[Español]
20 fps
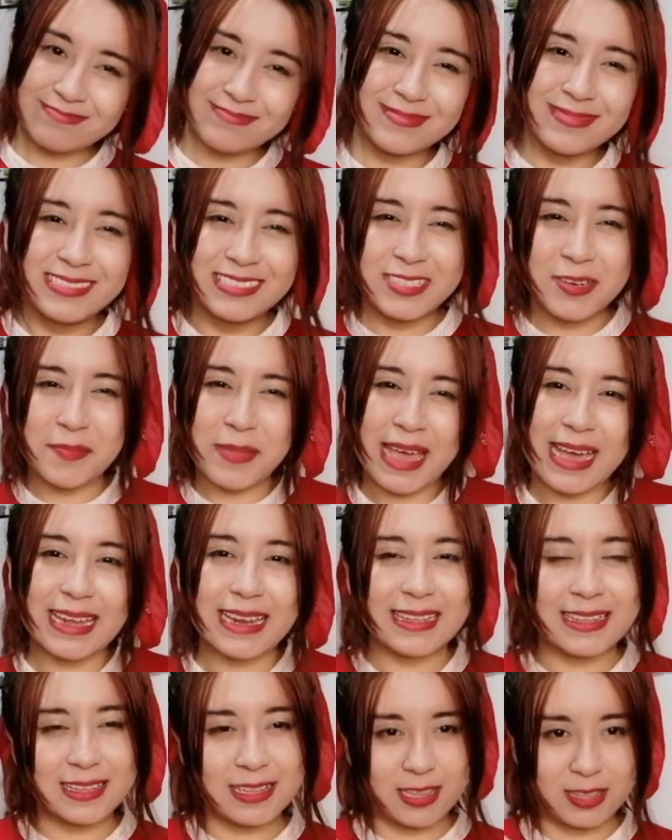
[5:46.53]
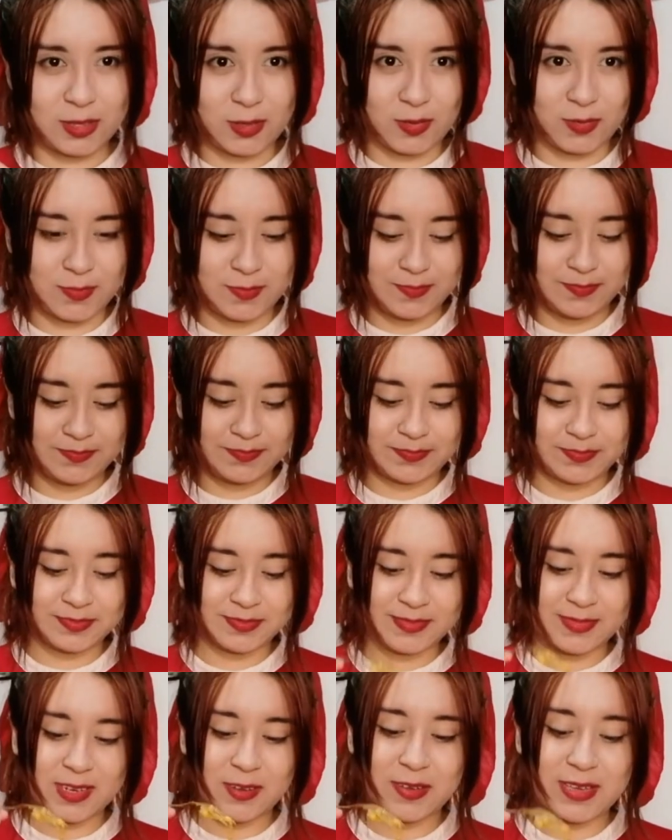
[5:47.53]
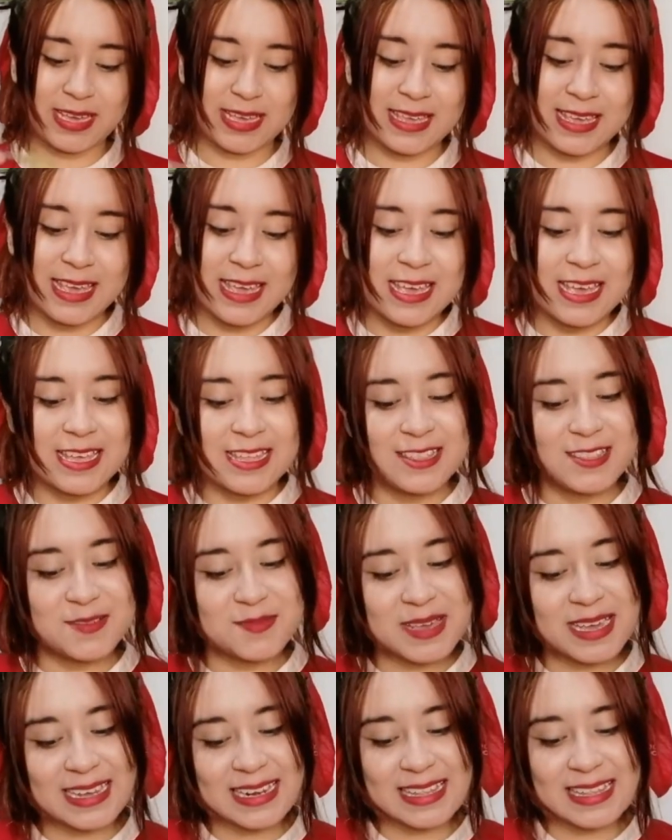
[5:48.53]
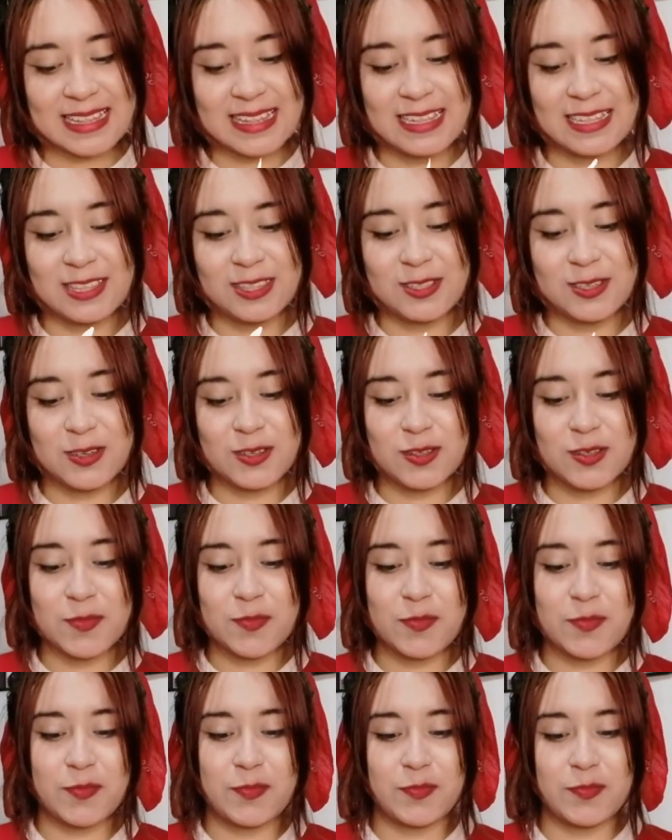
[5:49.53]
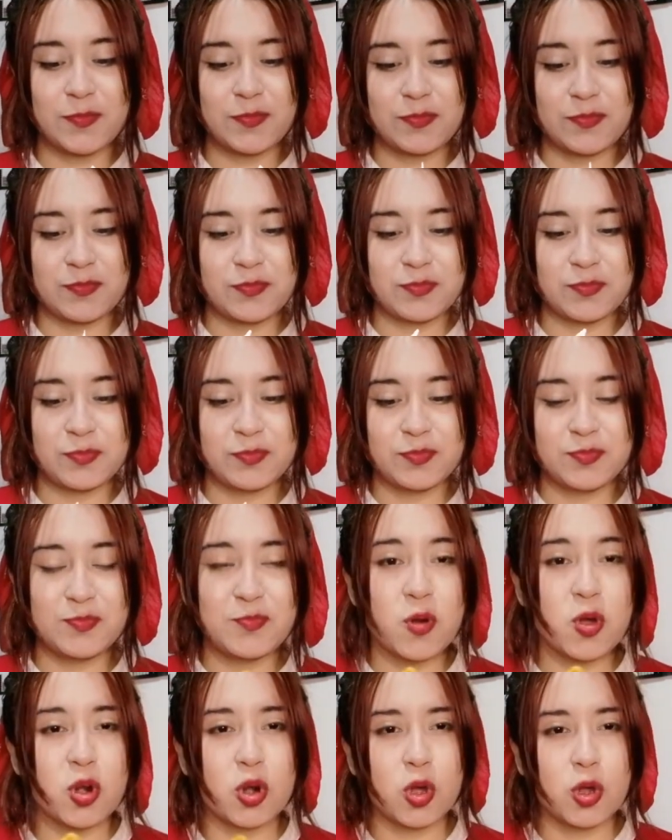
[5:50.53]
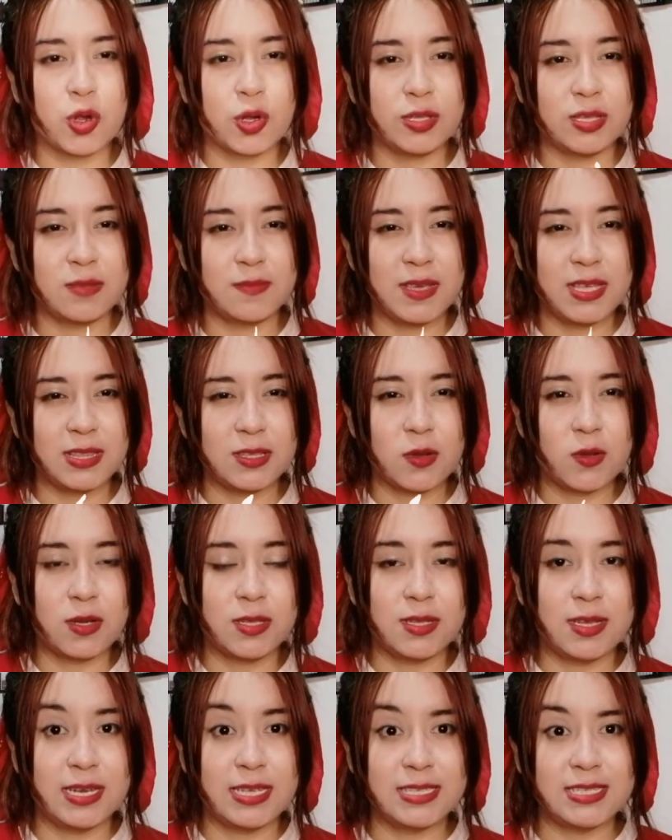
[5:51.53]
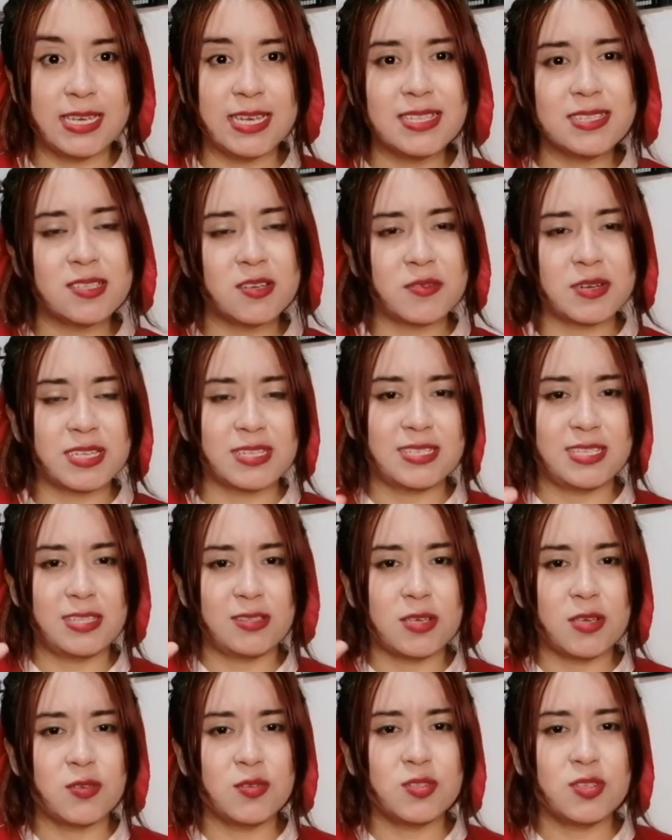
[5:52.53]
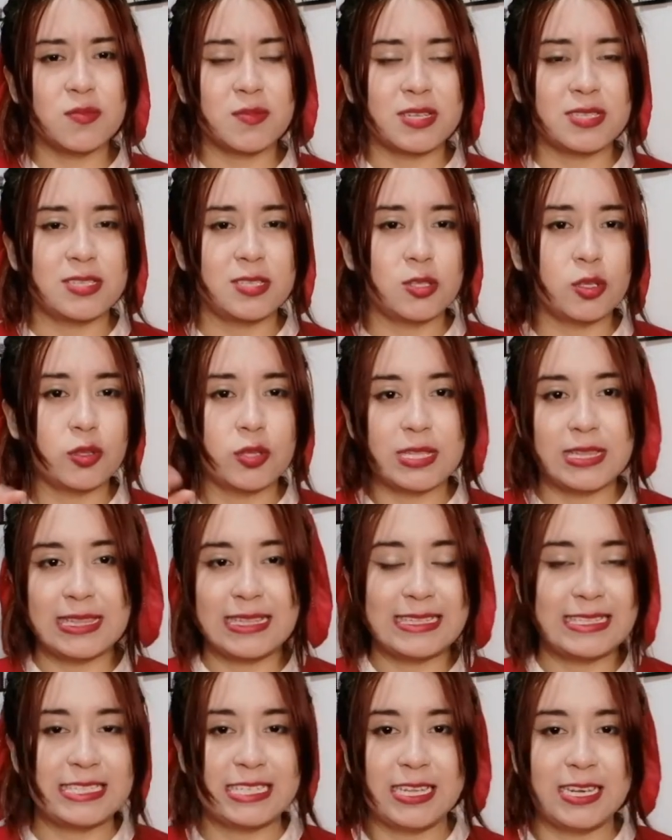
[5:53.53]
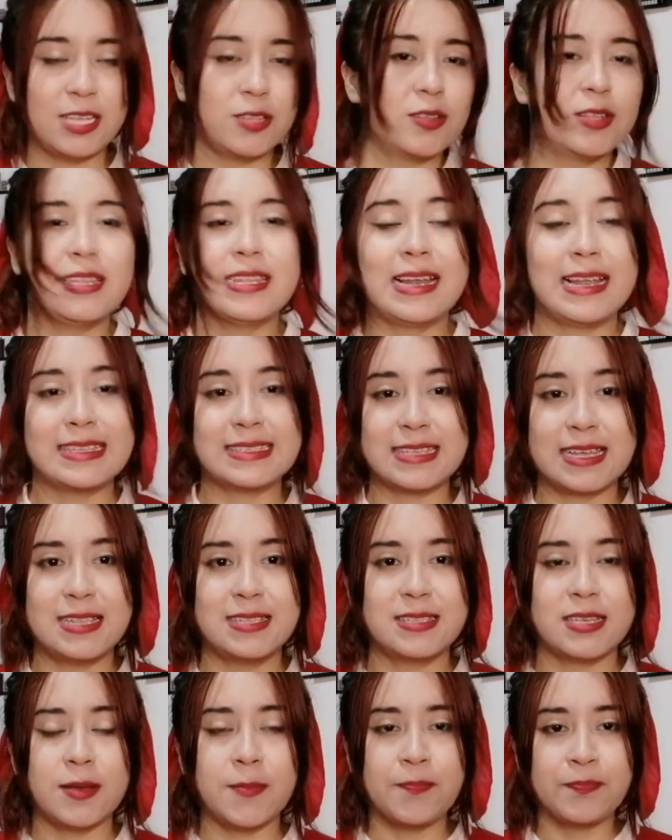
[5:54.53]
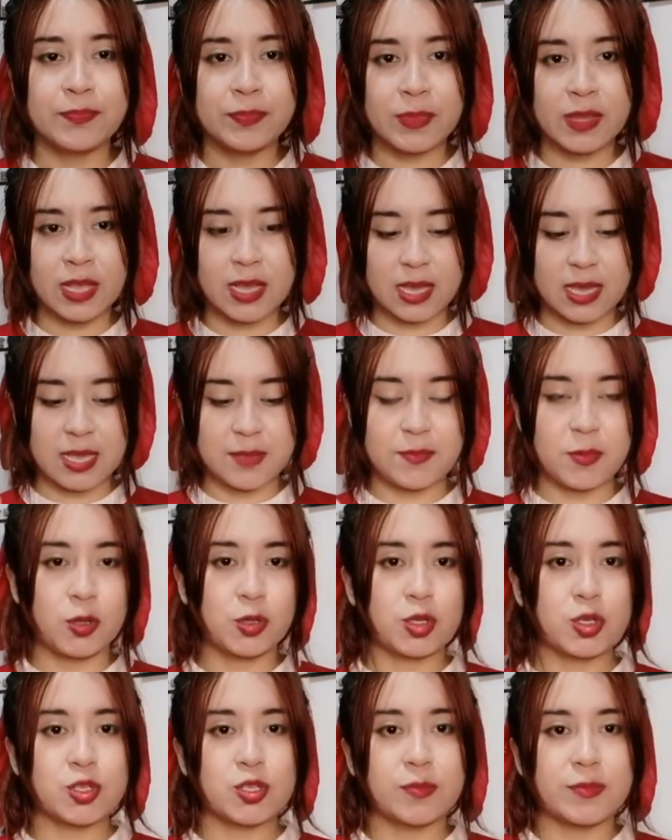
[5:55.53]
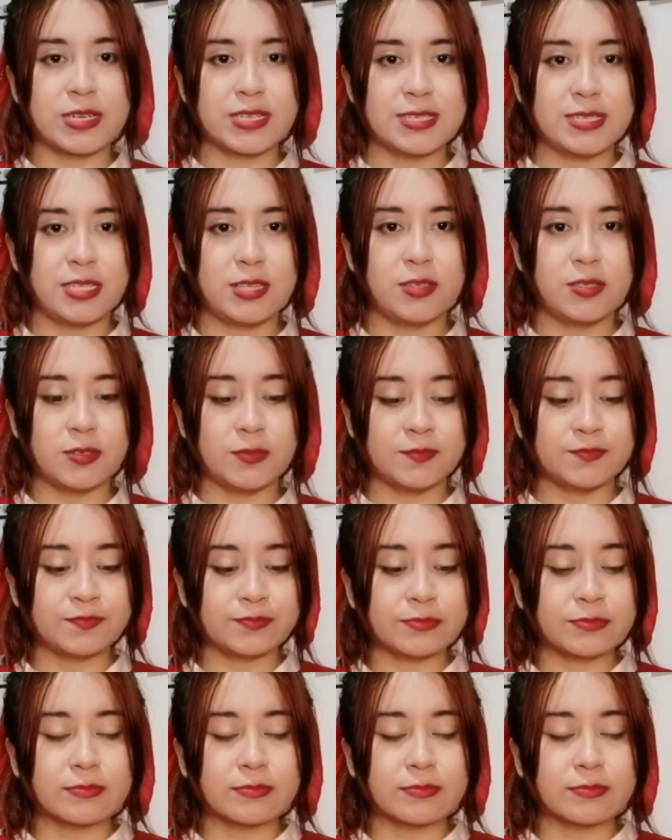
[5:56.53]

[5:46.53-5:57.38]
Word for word: no me agrada del todo, ¿ok? No me agrada del todo por los condimentos. Cuando le echas el sobrecito, hay un sobrecito, no es del chile, no es de la salsa, eh, otro sobrecito